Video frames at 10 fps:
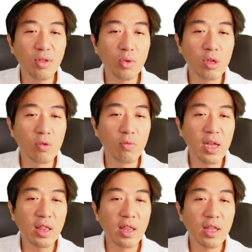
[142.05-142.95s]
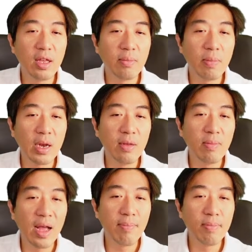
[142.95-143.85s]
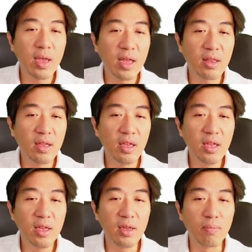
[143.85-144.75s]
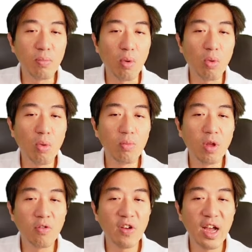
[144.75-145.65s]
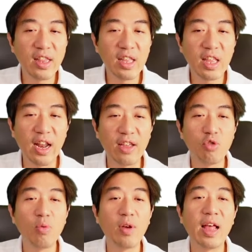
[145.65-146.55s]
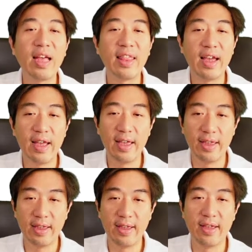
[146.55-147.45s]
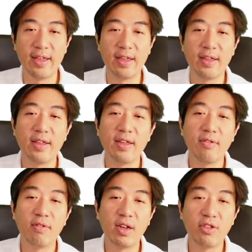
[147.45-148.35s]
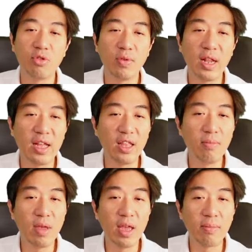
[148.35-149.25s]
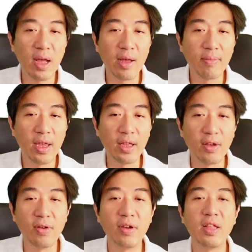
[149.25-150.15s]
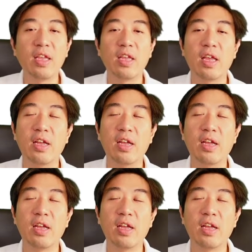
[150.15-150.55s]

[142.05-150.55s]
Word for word: ตรวจวัดปริมาณเมฆที่ปกคลุมท้องฟ้าในแต่ละช่วงเวลาได้ว่าช่วงเวลานี้เมฆมากเมฆน้อยอะไรอย่างเงี้ย